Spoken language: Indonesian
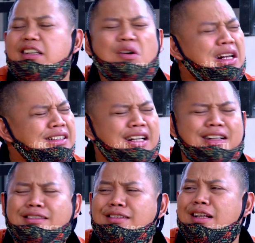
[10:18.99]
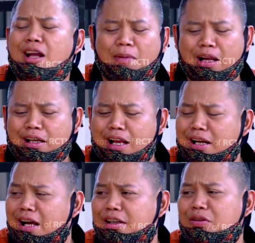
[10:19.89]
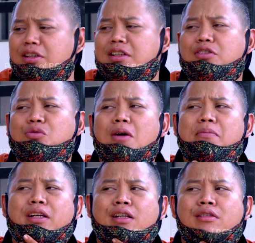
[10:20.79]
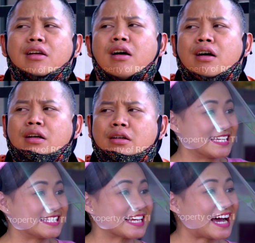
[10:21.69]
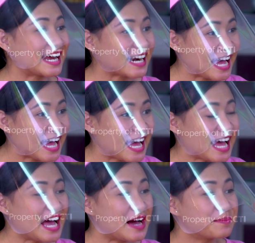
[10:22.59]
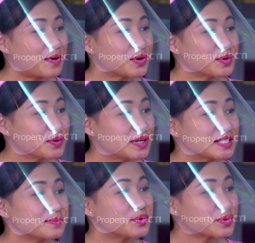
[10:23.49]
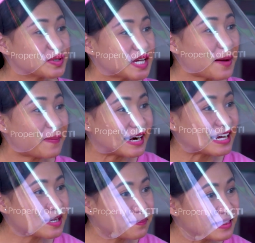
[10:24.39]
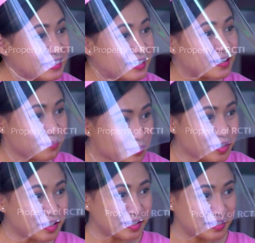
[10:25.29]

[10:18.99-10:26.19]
Ya wajar kesel apalagi laki-laki itu udah jadi suaminya. Sekarang mau duluin cemburunya apa anaknya pinter, tuh?